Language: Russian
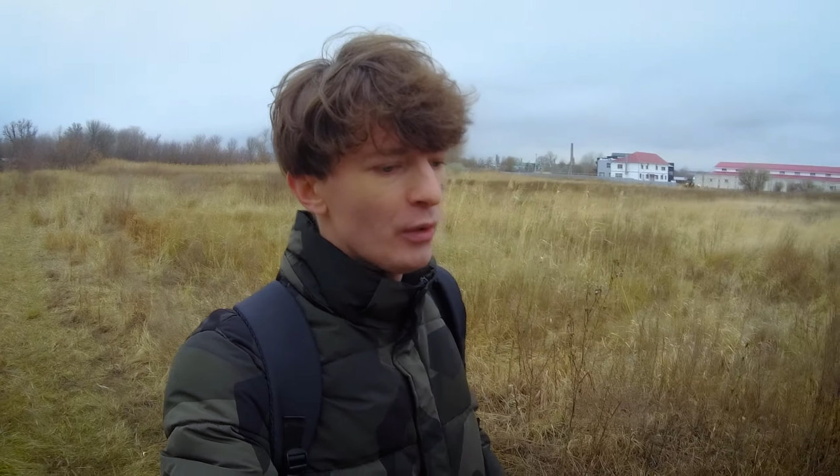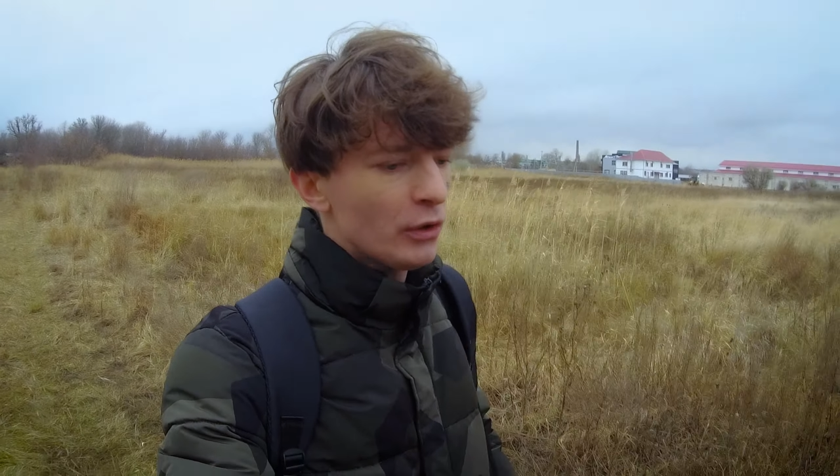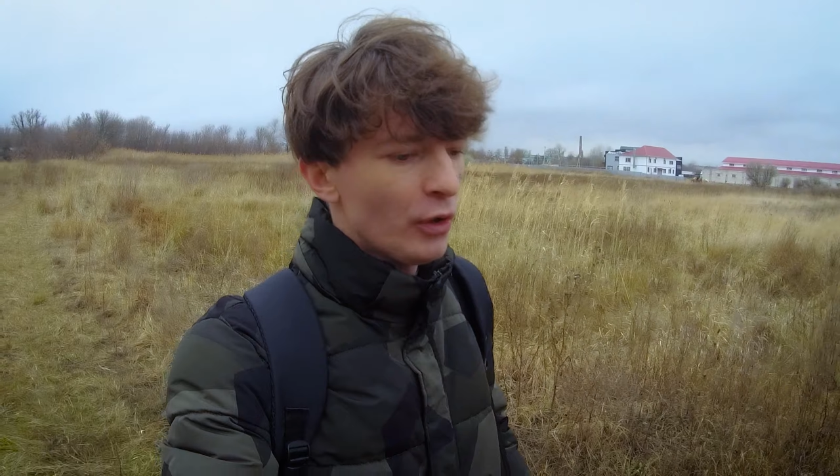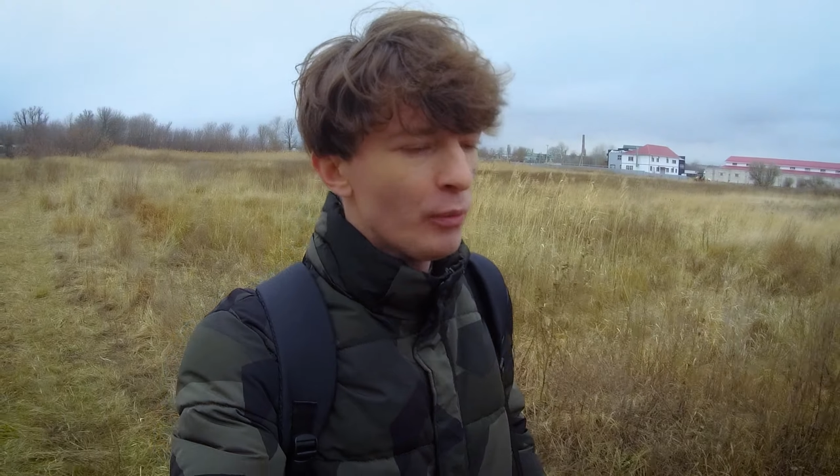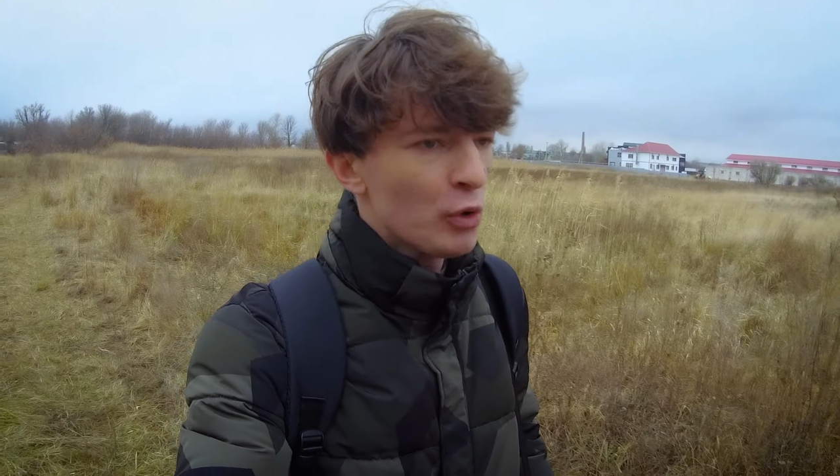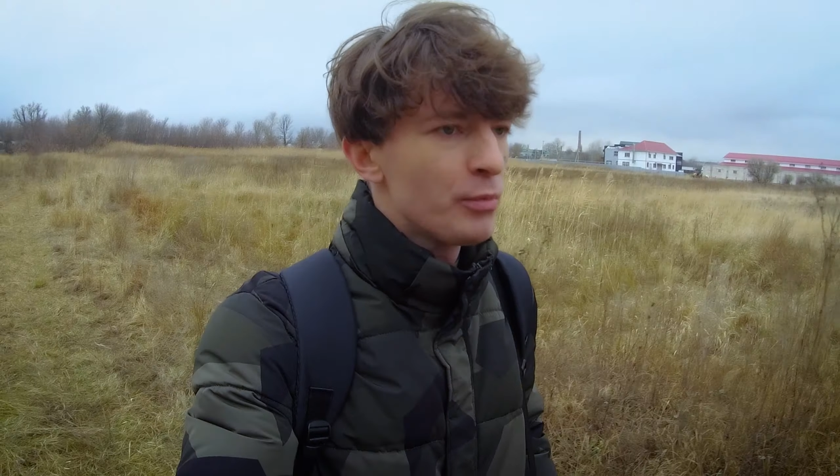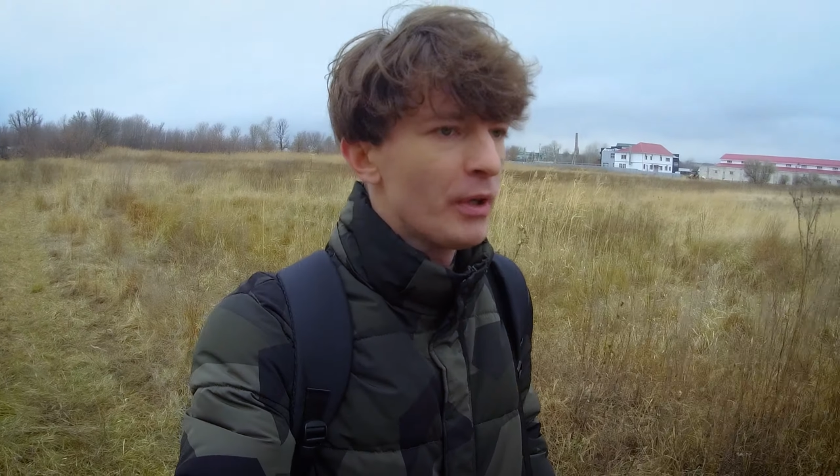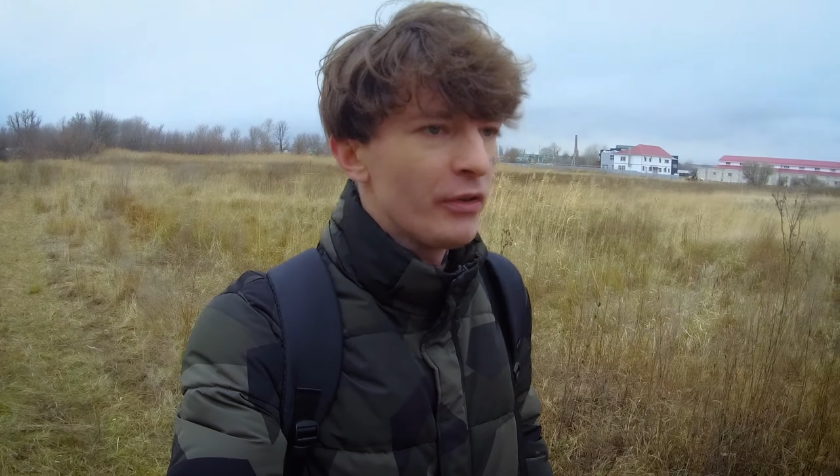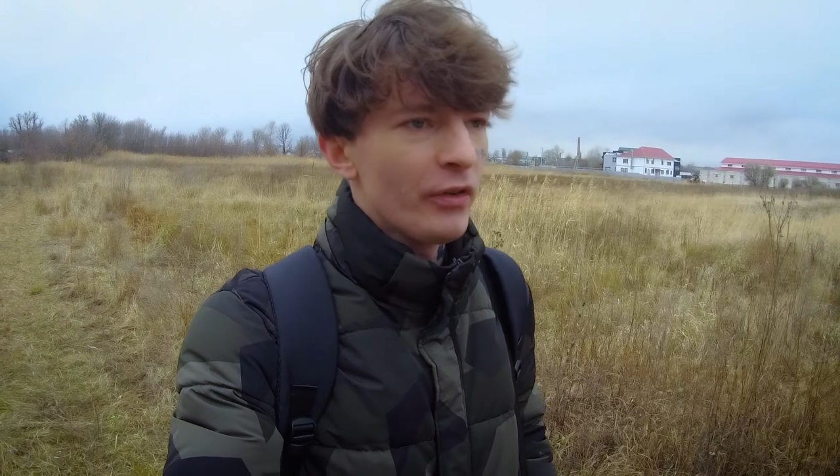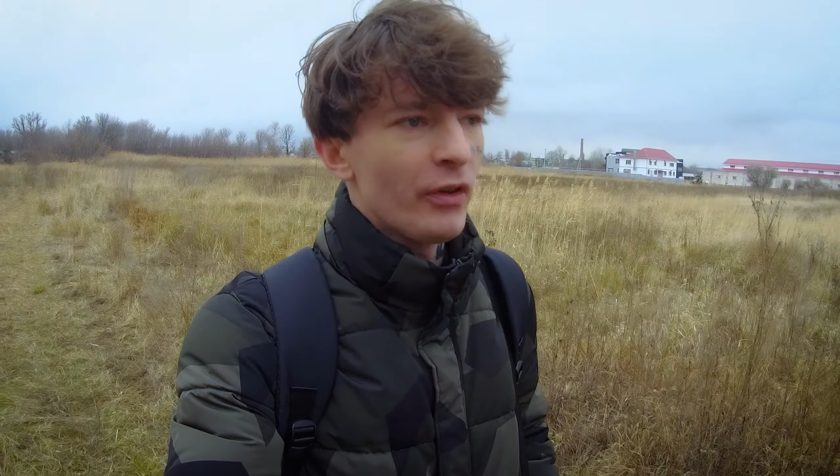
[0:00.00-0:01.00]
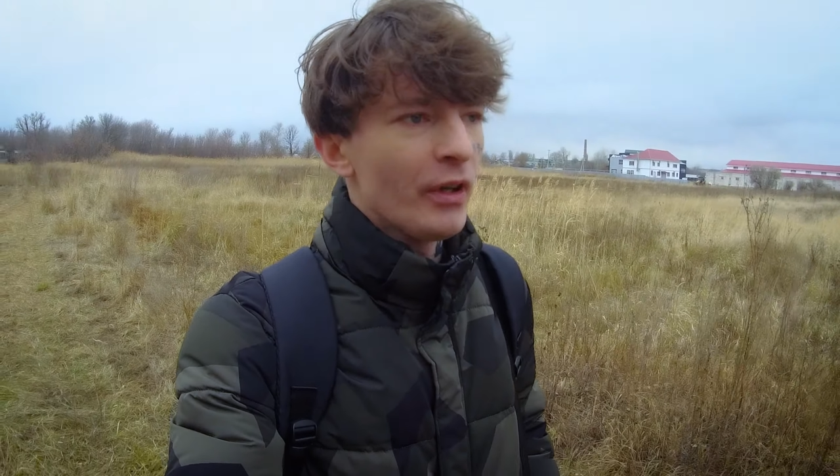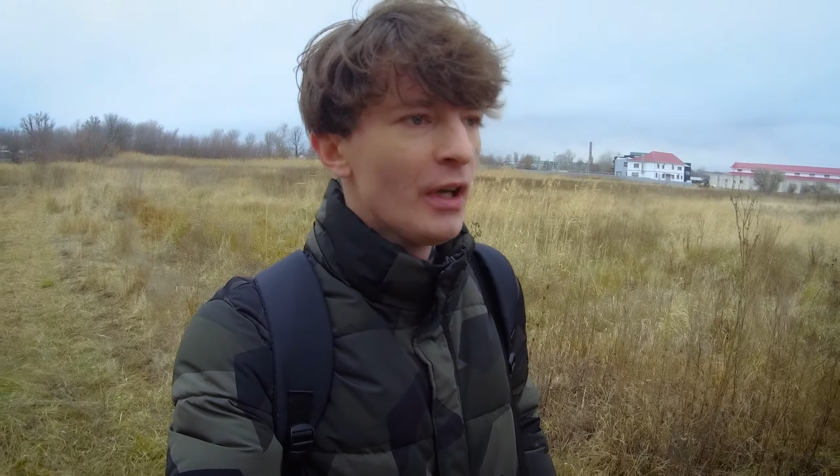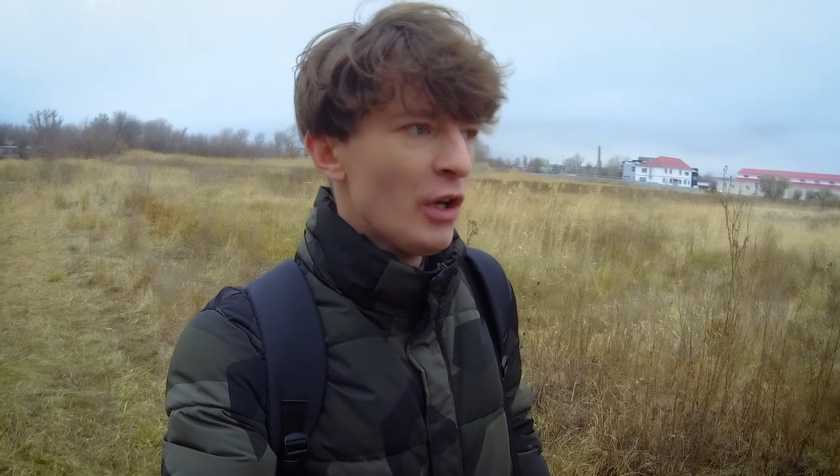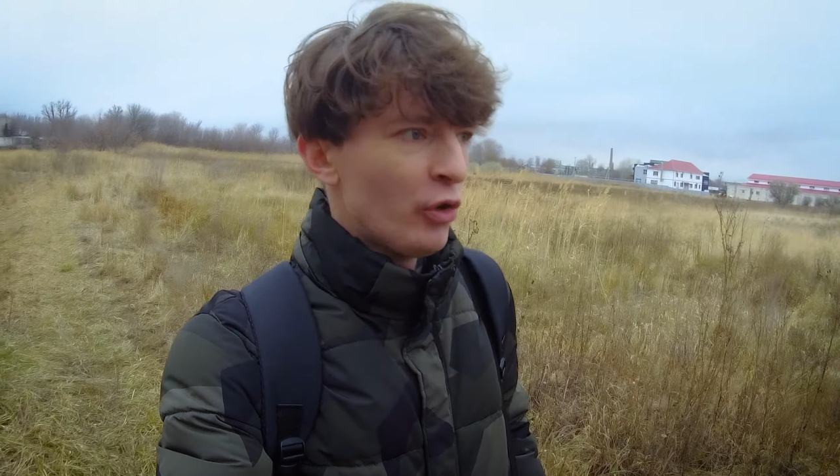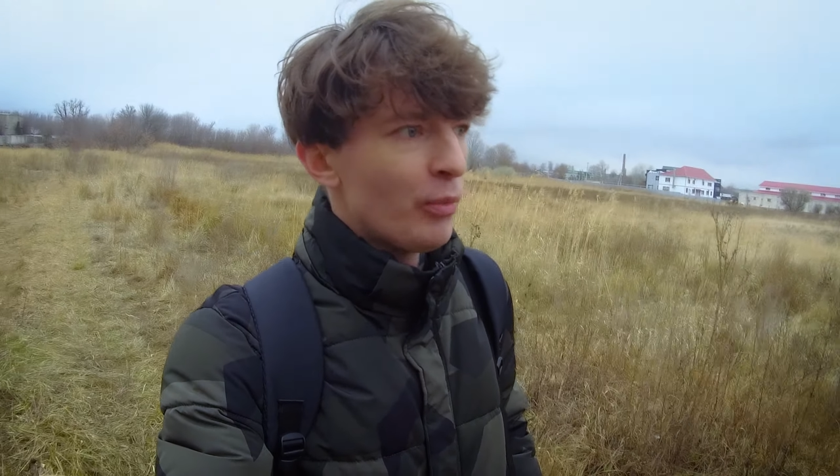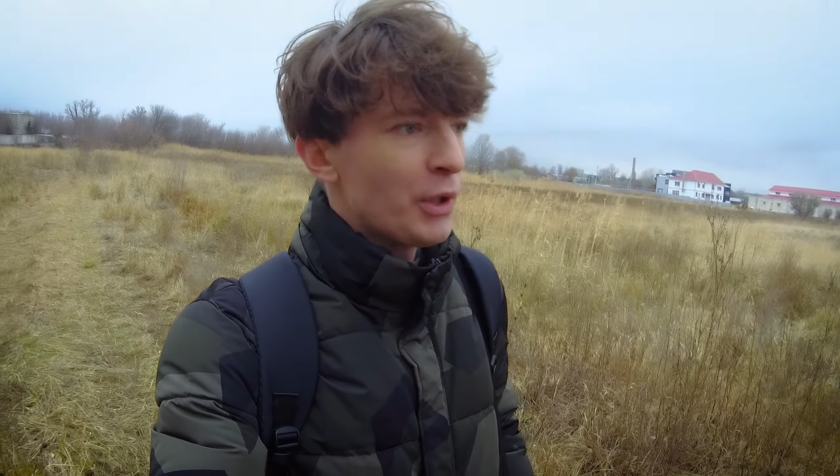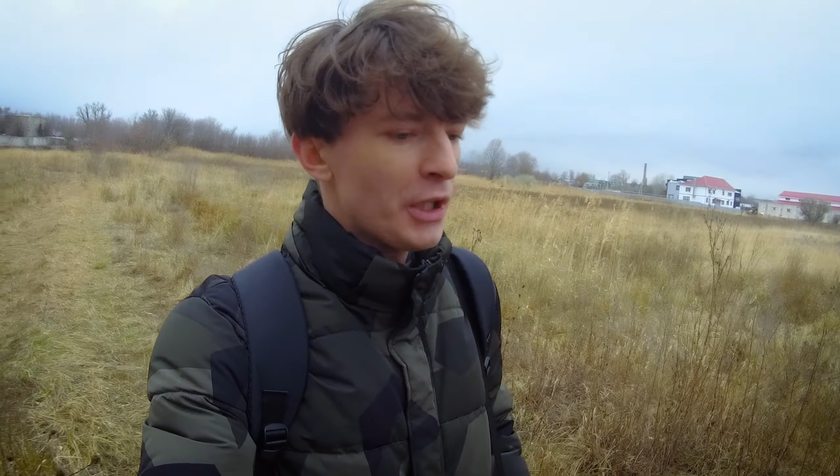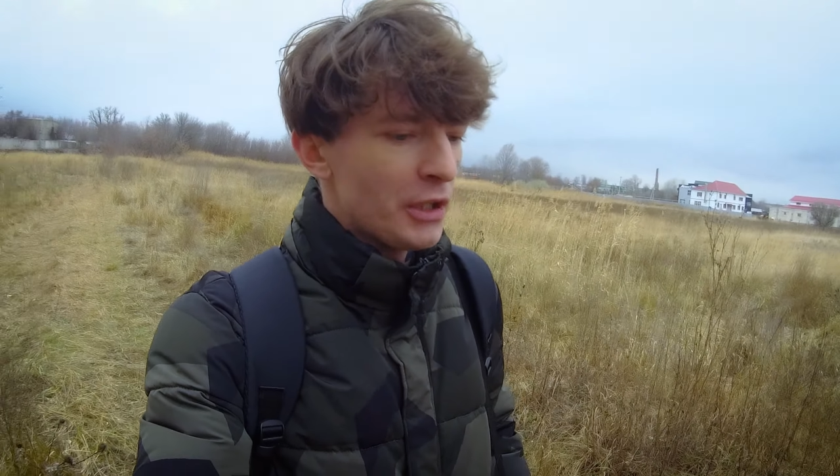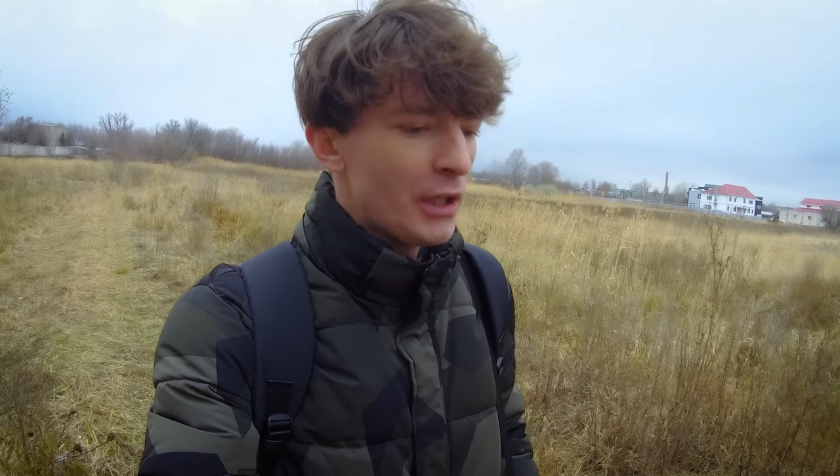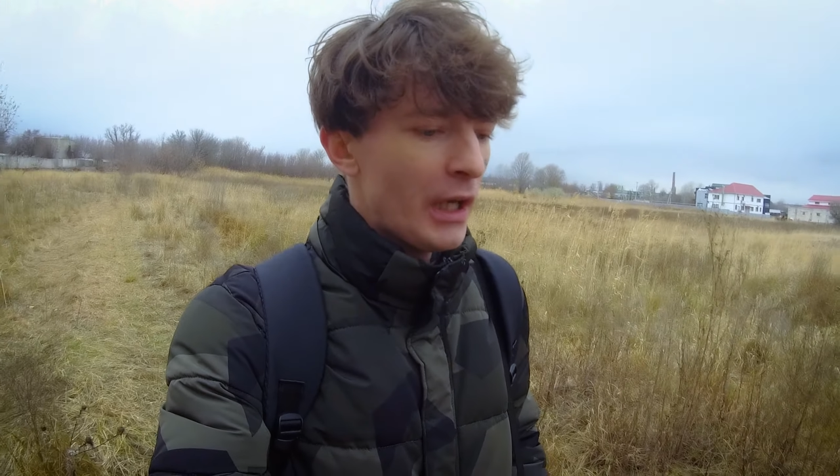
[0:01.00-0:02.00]
которая может показаться
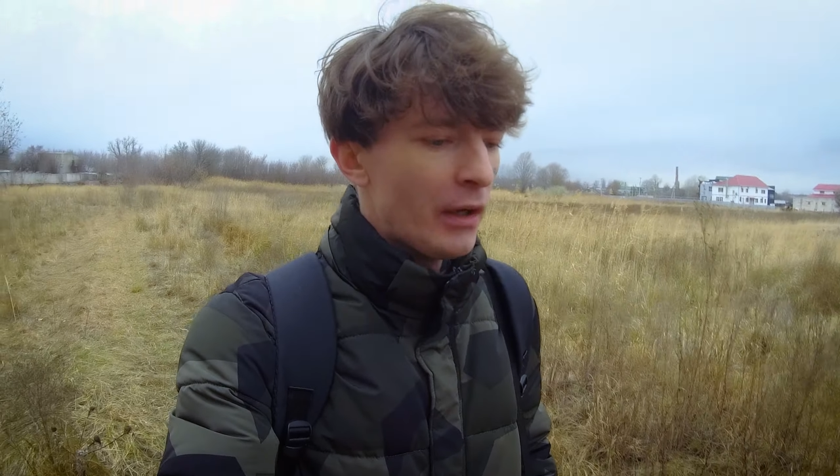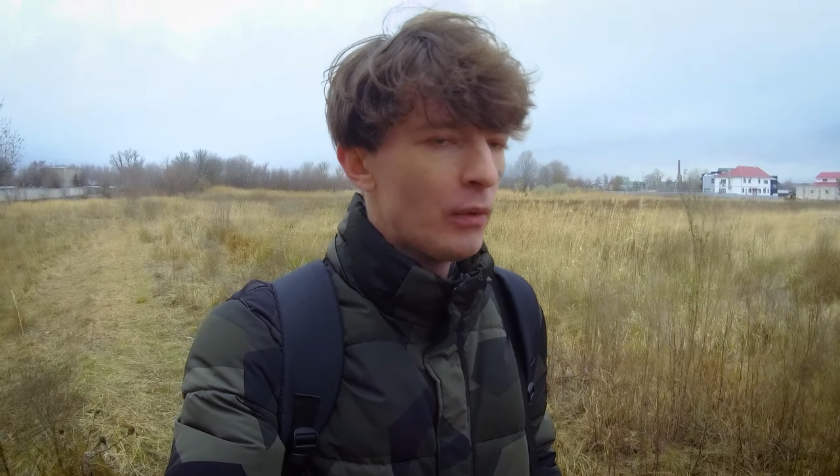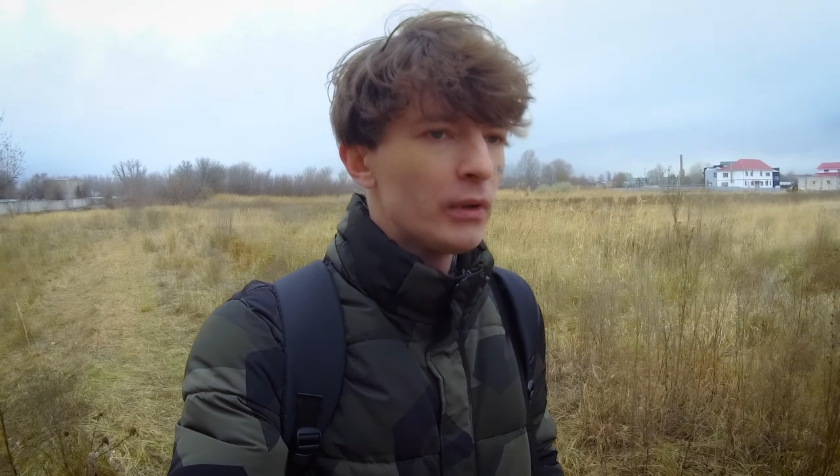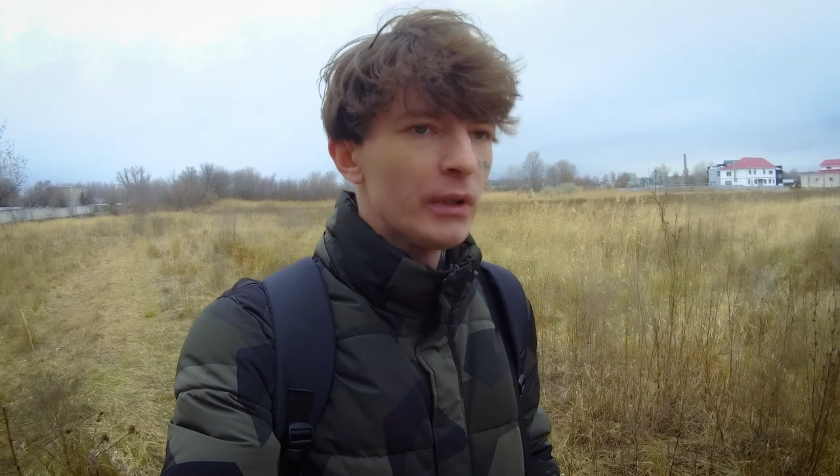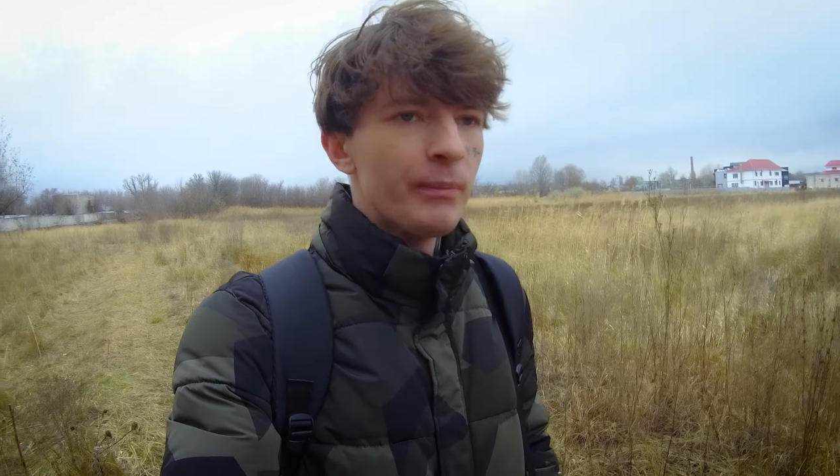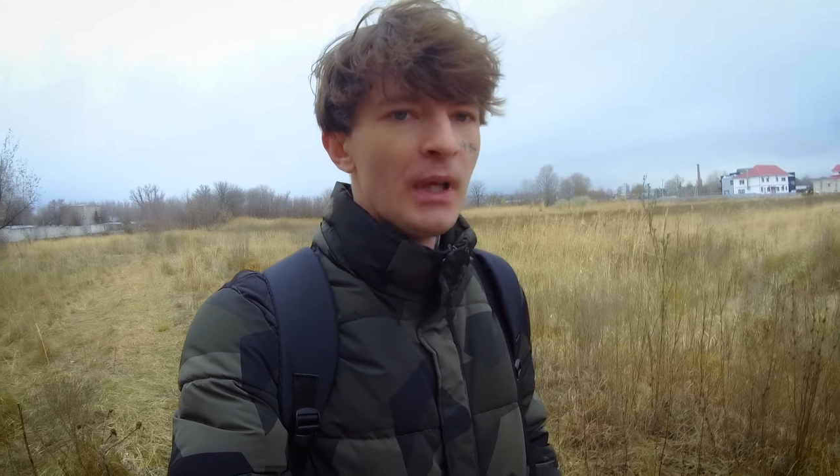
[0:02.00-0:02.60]
сумасшедшей для кого-то.